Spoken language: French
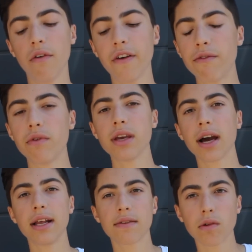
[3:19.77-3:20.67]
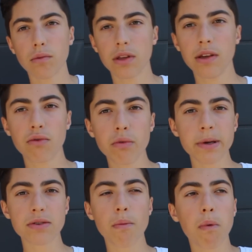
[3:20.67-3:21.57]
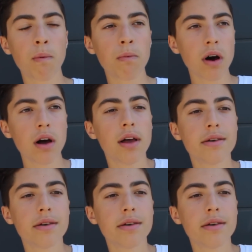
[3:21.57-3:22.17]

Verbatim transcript: faites venir Alex Tambourini et tout parce que pour moi